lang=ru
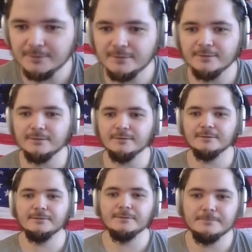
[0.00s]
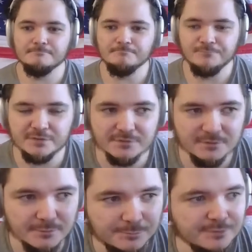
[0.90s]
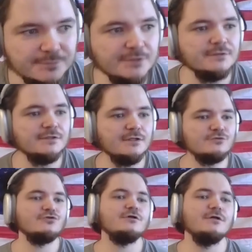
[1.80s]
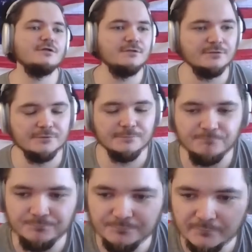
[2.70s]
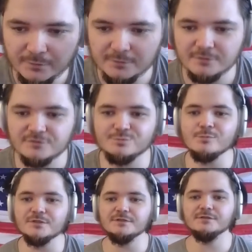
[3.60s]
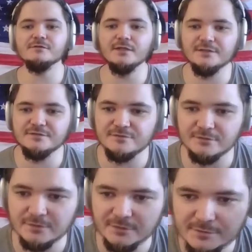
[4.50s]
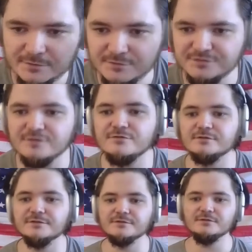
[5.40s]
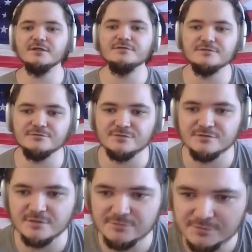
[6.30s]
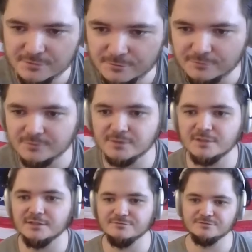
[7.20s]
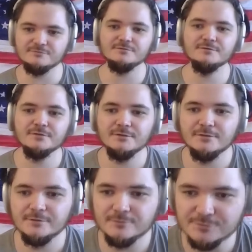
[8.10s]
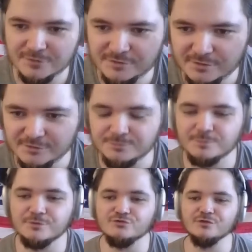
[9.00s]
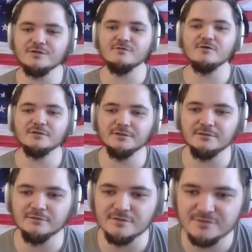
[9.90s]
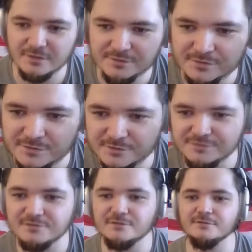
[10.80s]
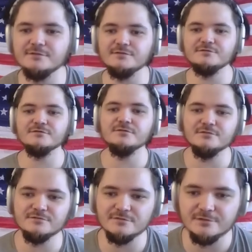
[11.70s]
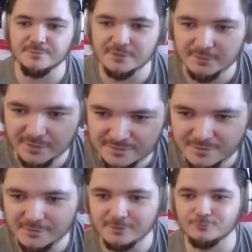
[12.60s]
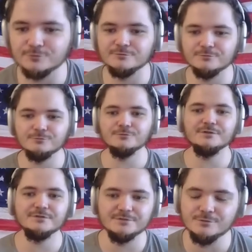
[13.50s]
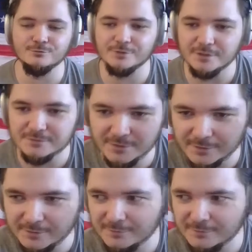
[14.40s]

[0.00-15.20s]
Это примерно так же, как эм, Республика Ирландия и Северная Ирландия в составе Соединенного Королевства. То есть, казалось бы, пришли коварные англосаксы и разделили единый неделимый ирландский народ, но это не так.